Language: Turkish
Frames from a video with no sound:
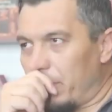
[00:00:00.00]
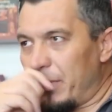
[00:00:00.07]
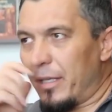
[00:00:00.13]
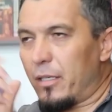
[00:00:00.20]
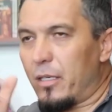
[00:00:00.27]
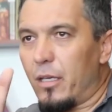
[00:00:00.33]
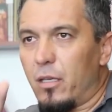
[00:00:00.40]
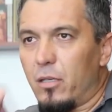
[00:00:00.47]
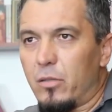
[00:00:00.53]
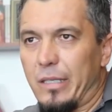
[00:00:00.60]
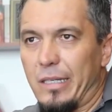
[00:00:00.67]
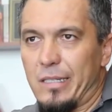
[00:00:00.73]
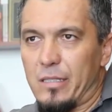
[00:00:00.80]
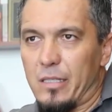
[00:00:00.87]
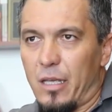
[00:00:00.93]
Tabii ki
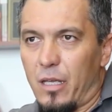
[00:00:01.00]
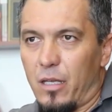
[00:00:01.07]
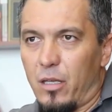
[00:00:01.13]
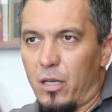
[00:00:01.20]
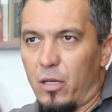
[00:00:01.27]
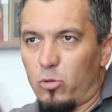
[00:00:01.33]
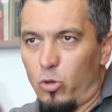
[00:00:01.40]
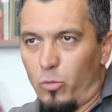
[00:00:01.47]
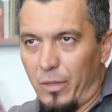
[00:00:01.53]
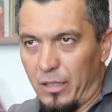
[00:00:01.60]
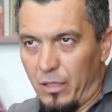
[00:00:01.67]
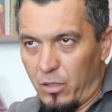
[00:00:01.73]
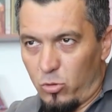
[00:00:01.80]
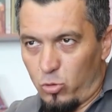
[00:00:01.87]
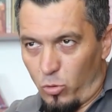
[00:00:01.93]
kilise e, Roma,
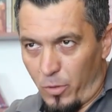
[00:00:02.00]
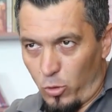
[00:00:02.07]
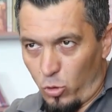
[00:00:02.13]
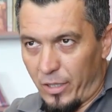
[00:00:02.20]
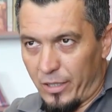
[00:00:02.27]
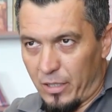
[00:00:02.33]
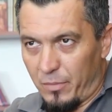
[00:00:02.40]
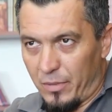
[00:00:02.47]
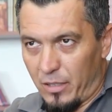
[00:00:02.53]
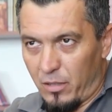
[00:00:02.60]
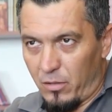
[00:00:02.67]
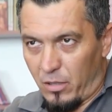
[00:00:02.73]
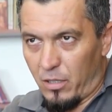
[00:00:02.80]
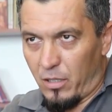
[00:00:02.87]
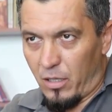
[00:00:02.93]
Roma
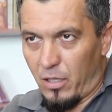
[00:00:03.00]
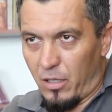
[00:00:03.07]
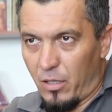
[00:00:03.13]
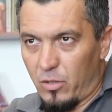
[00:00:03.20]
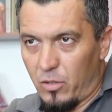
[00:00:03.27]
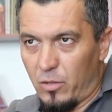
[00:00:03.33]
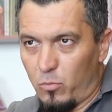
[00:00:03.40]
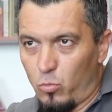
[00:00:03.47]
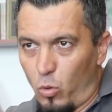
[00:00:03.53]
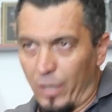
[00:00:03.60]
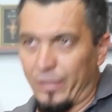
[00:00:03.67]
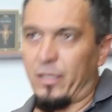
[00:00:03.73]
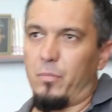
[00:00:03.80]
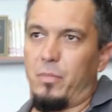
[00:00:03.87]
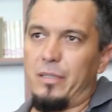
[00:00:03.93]
yönetiminin e,
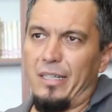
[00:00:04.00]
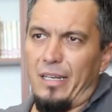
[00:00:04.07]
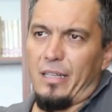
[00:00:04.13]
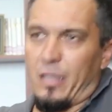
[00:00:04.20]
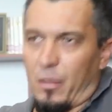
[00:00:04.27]
muhatabı din